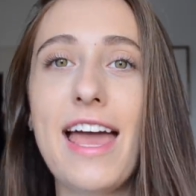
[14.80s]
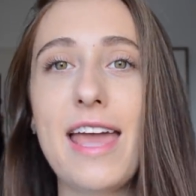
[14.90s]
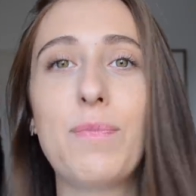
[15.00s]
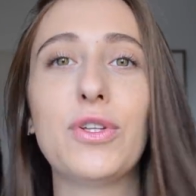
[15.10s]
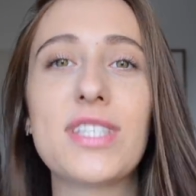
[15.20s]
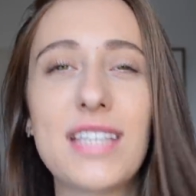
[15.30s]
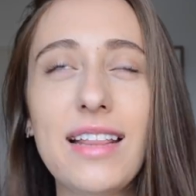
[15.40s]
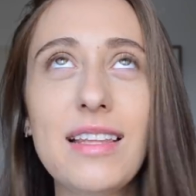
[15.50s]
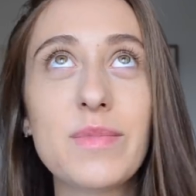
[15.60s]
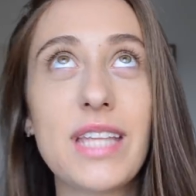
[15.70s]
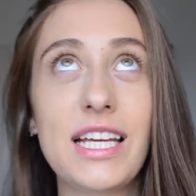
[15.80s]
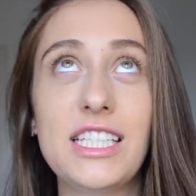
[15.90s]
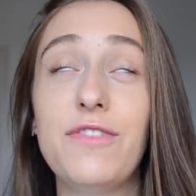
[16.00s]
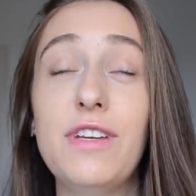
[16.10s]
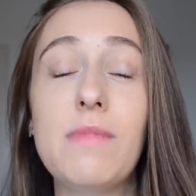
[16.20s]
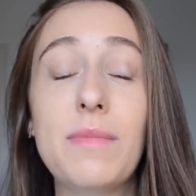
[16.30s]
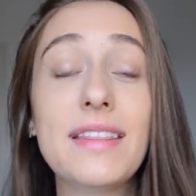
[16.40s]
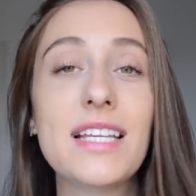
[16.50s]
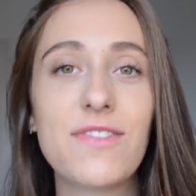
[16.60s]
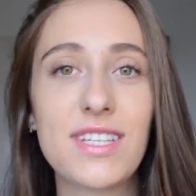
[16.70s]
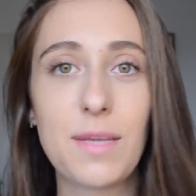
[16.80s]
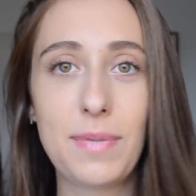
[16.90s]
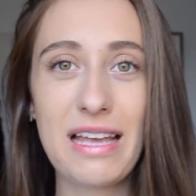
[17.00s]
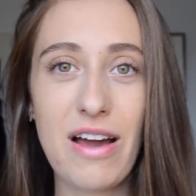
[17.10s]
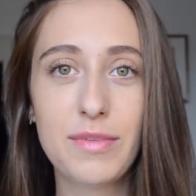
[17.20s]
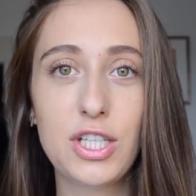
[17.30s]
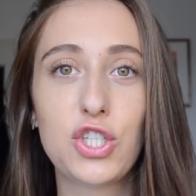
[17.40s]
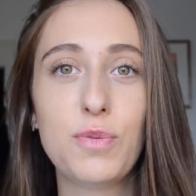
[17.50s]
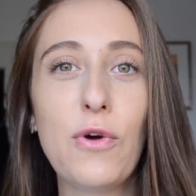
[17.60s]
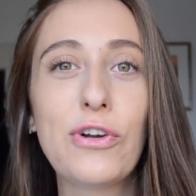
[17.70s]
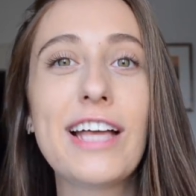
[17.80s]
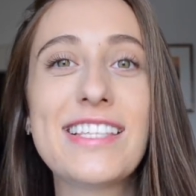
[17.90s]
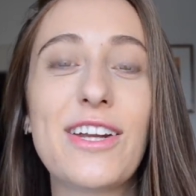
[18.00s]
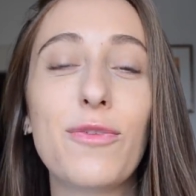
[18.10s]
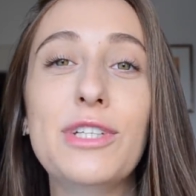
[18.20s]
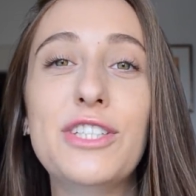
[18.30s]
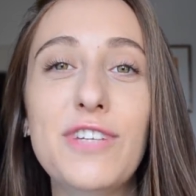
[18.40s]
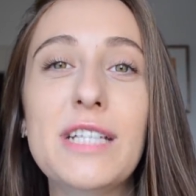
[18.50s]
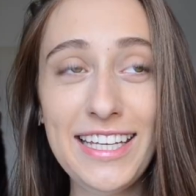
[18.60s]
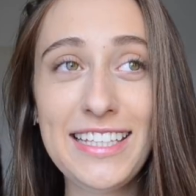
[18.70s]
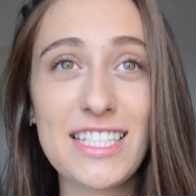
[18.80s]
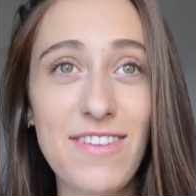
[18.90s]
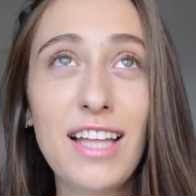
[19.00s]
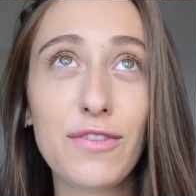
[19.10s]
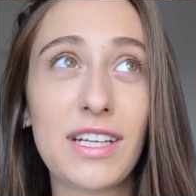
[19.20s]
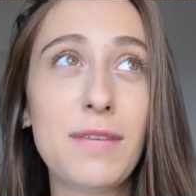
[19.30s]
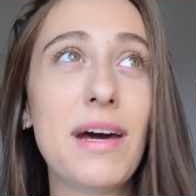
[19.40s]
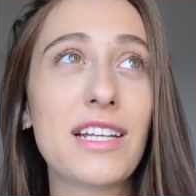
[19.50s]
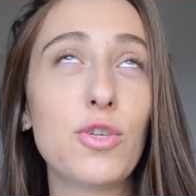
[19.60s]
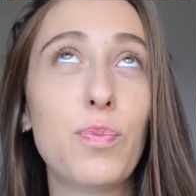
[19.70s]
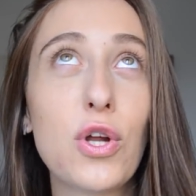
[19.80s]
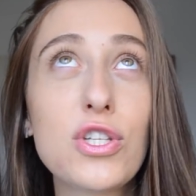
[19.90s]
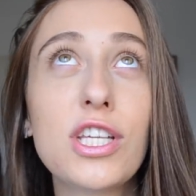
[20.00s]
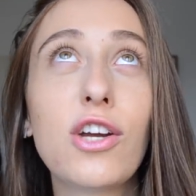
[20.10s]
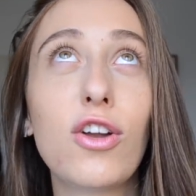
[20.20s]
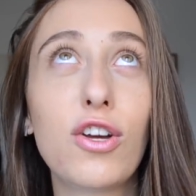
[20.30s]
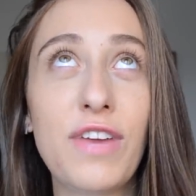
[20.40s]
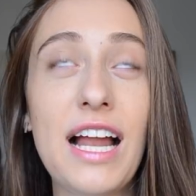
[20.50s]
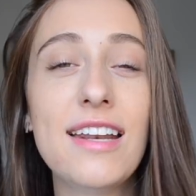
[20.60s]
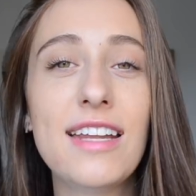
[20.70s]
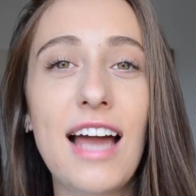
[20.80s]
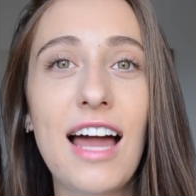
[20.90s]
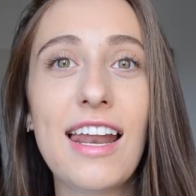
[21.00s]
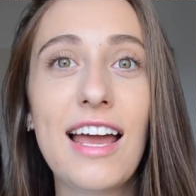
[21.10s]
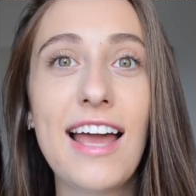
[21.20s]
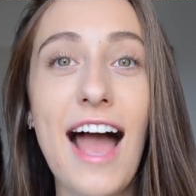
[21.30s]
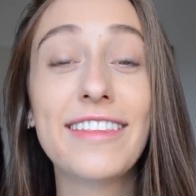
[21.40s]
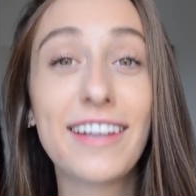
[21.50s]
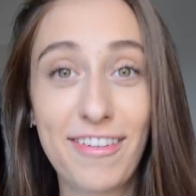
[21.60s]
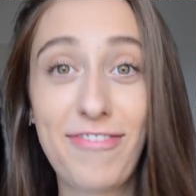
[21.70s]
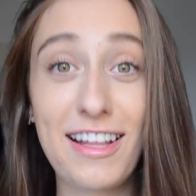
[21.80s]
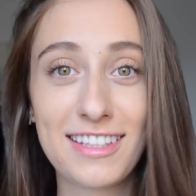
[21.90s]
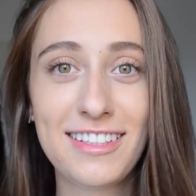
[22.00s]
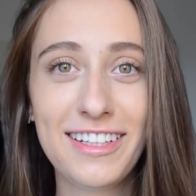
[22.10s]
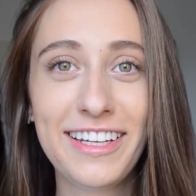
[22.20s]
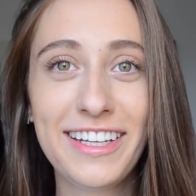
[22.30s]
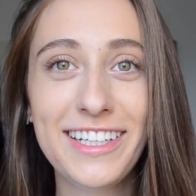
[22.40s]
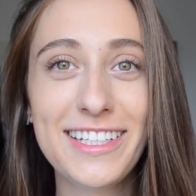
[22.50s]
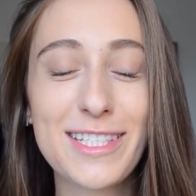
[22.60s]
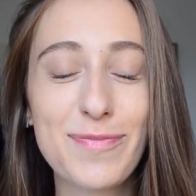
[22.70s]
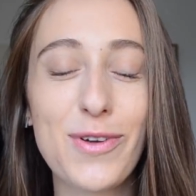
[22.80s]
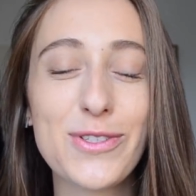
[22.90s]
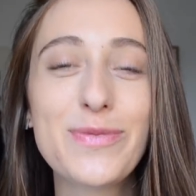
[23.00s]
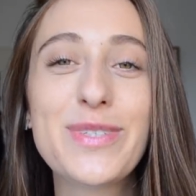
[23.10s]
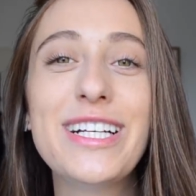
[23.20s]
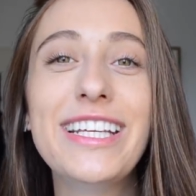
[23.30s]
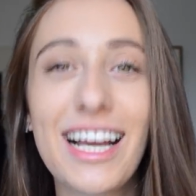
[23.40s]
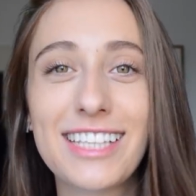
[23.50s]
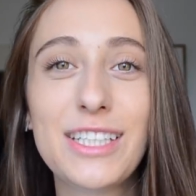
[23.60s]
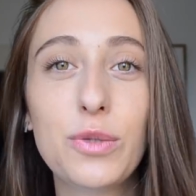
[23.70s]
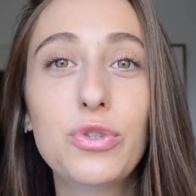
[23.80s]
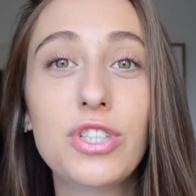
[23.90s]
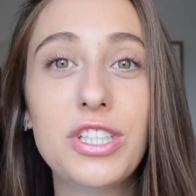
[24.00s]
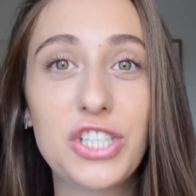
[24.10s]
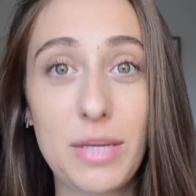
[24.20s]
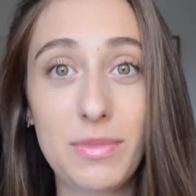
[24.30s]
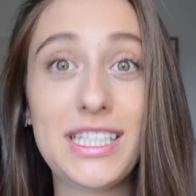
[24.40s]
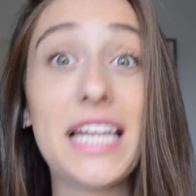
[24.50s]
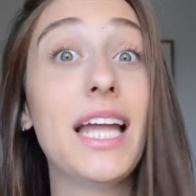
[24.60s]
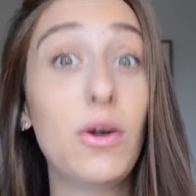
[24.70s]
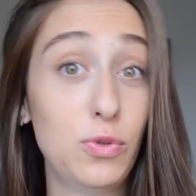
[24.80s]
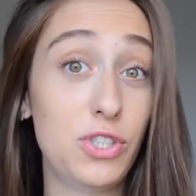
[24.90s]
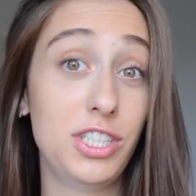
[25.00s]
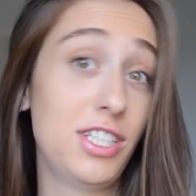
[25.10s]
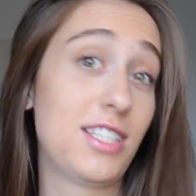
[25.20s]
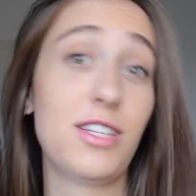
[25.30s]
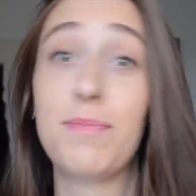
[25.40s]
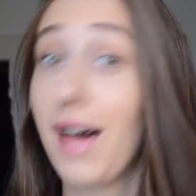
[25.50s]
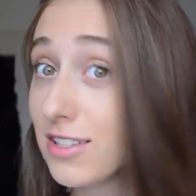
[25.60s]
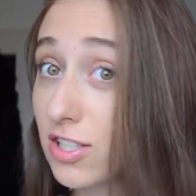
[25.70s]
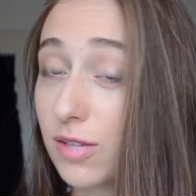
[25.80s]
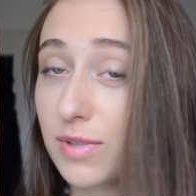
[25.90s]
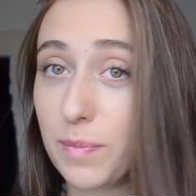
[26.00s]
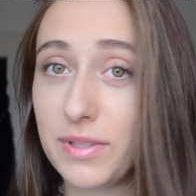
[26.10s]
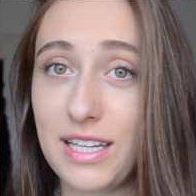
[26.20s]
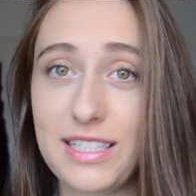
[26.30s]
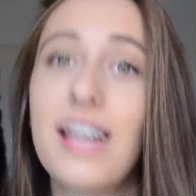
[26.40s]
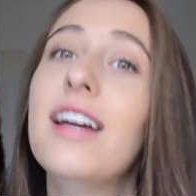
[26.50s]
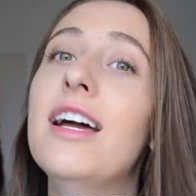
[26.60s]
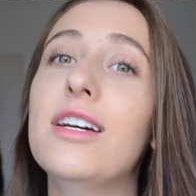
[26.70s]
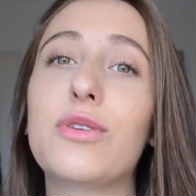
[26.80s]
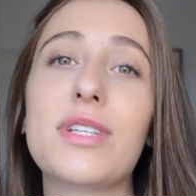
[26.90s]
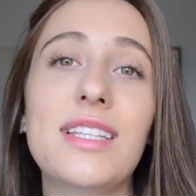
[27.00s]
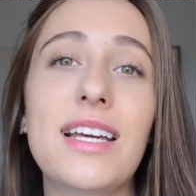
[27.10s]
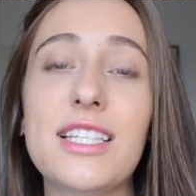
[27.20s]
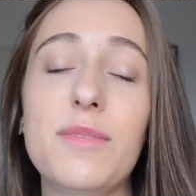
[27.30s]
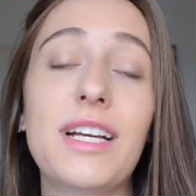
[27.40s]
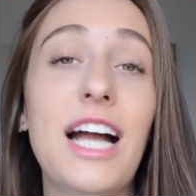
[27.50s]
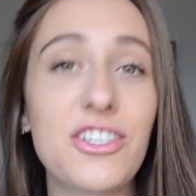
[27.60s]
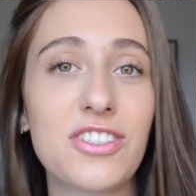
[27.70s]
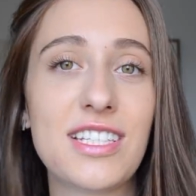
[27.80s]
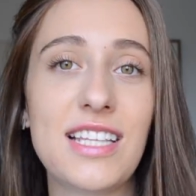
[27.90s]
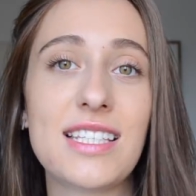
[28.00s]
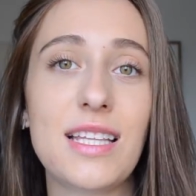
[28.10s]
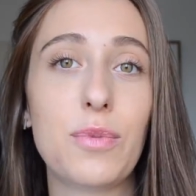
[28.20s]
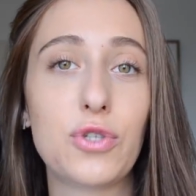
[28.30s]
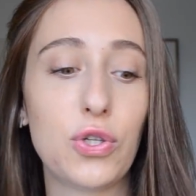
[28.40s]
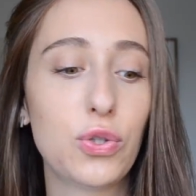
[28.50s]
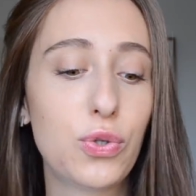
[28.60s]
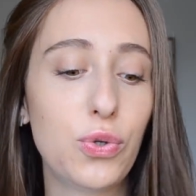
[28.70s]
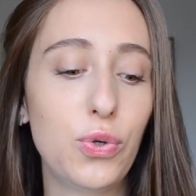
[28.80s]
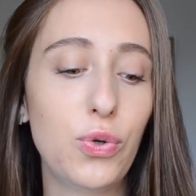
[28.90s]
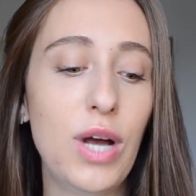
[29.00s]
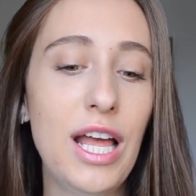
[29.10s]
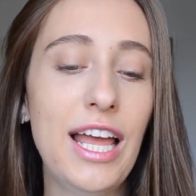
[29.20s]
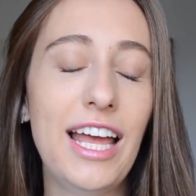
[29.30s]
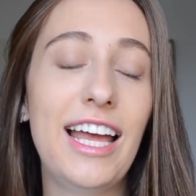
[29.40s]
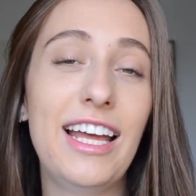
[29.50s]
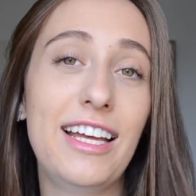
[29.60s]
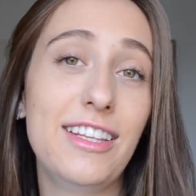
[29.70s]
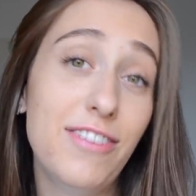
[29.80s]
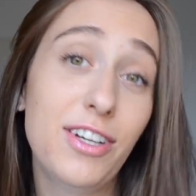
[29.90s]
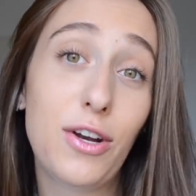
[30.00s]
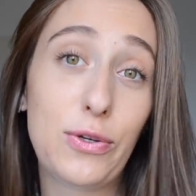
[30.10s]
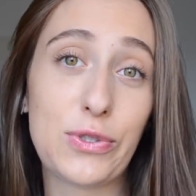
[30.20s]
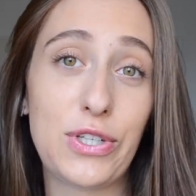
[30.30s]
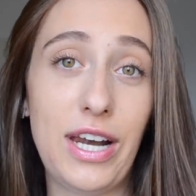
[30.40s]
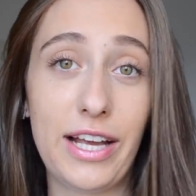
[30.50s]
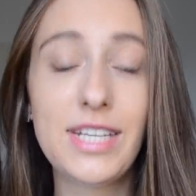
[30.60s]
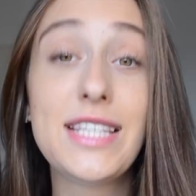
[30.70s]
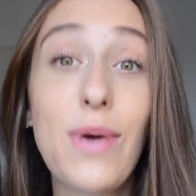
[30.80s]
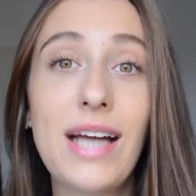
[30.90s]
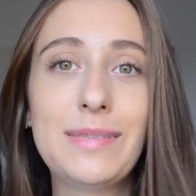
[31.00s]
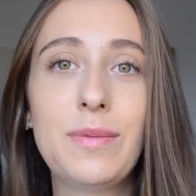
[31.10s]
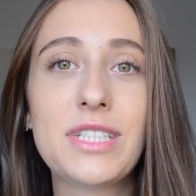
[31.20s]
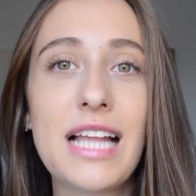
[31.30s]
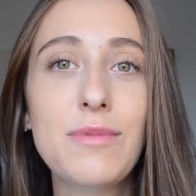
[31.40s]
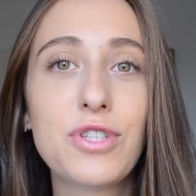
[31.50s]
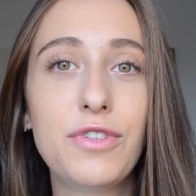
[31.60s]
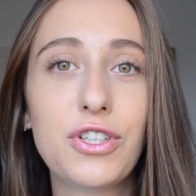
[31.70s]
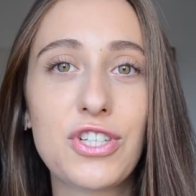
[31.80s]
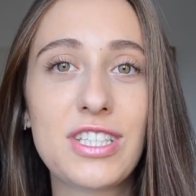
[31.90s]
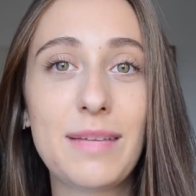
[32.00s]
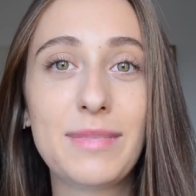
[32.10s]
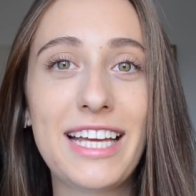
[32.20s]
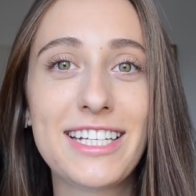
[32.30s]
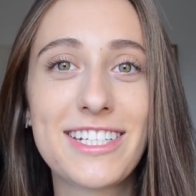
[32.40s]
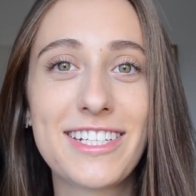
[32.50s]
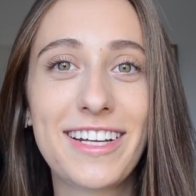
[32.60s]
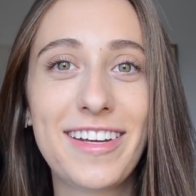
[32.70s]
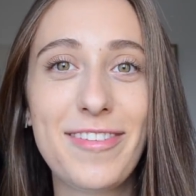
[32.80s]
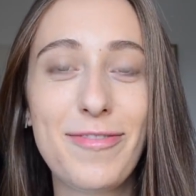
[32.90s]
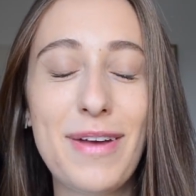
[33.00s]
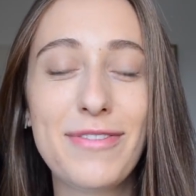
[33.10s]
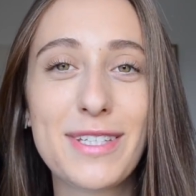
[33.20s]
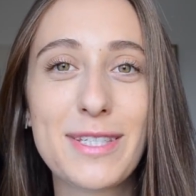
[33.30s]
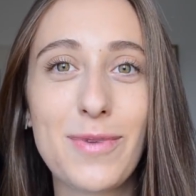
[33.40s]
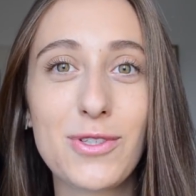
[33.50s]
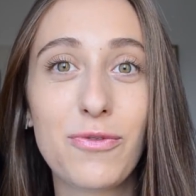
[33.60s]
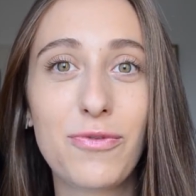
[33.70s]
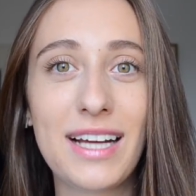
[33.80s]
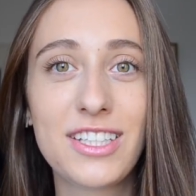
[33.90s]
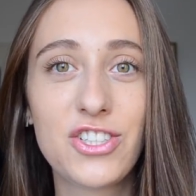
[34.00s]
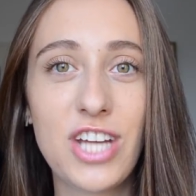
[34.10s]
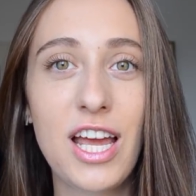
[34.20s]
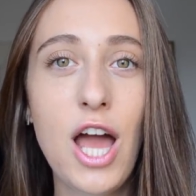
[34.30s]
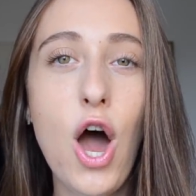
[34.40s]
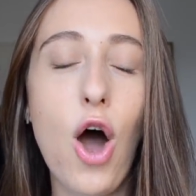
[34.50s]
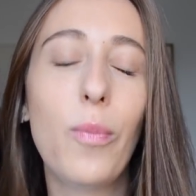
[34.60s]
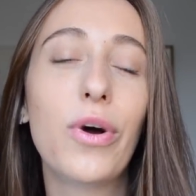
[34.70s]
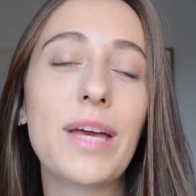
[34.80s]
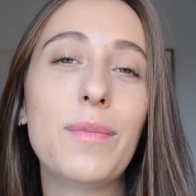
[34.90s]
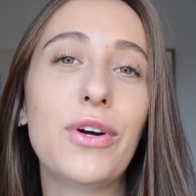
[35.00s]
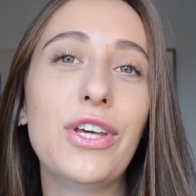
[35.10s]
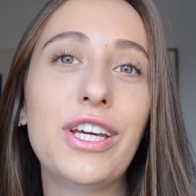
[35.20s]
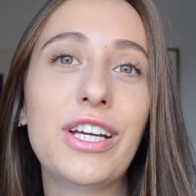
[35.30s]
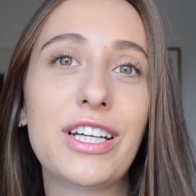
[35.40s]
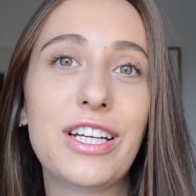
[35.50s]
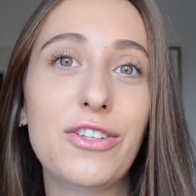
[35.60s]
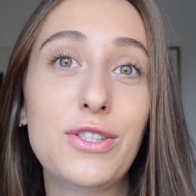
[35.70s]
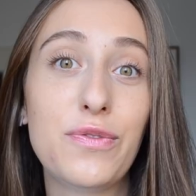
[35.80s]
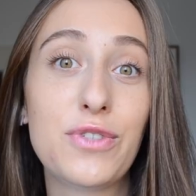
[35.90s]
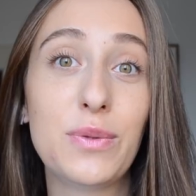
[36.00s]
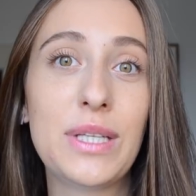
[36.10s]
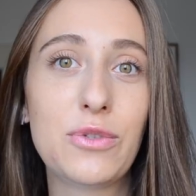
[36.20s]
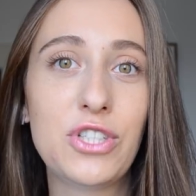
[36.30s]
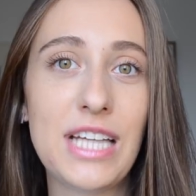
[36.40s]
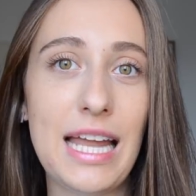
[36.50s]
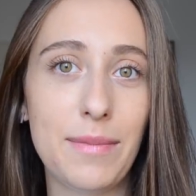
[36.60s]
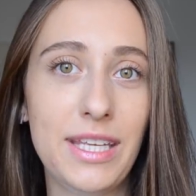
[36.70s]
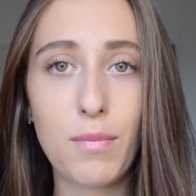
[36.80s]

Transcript: I pod ostatnim, zdaje się, filmem jedna z Was zapytała mnie, czy mogę zrobić film i nazwała to w taki bardzo prosty, kolokwialny, ale adekwatny sposób, czyli jak się uczyć, żeby się nauczyć. Jest to bardzo dobre pytanie, które zadaje sobie każdy z nas na początku E, nowego roku szkolnego. I słuchajcie, pomyślałam, że wykorzystam też e, w pewien sposób fakt, że oboje moich rodziców są nauczycielami.